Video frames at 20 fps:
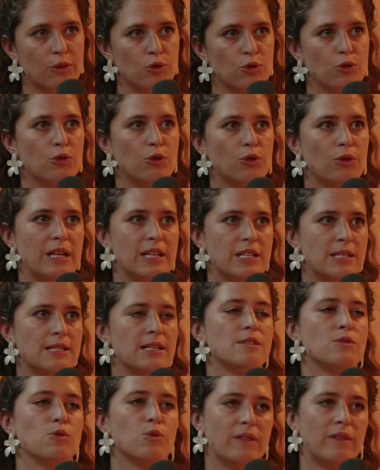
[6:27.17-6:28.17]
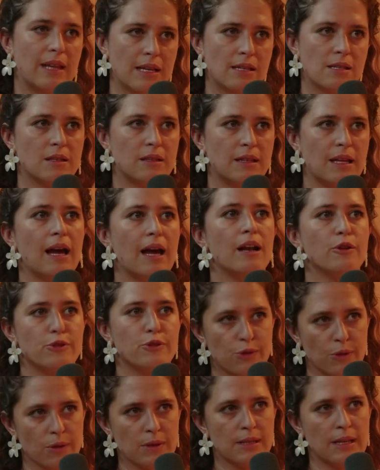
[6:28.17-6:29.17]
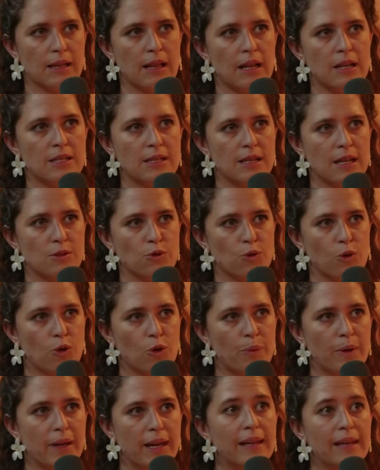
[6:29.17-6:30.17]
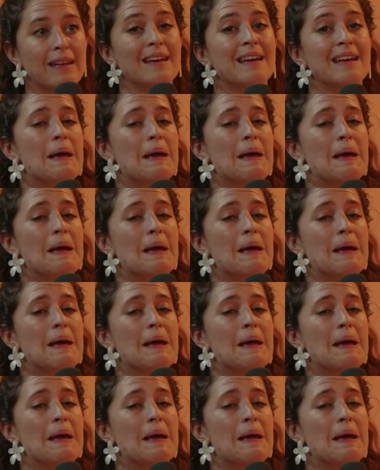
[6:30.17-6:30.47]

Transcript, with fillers: nos législations nationales sur cette législation européenne,